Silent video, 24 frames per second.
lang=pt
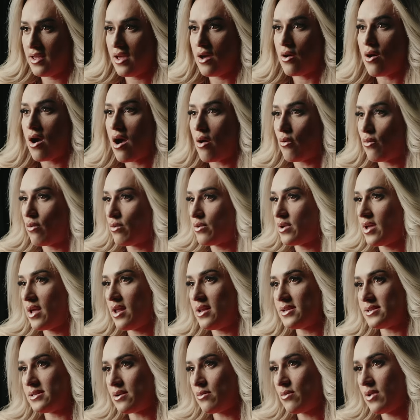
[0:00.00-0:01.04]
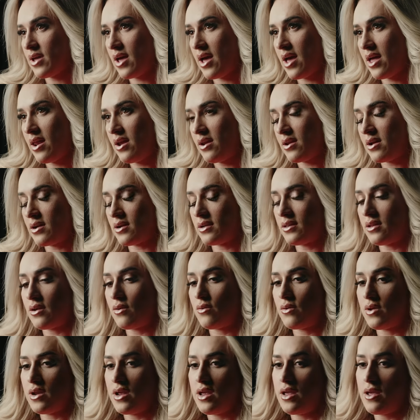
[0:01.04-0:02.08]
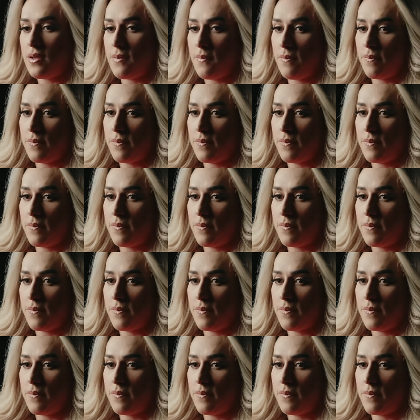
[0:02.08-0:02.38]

que é algo que eles não querem na categoria.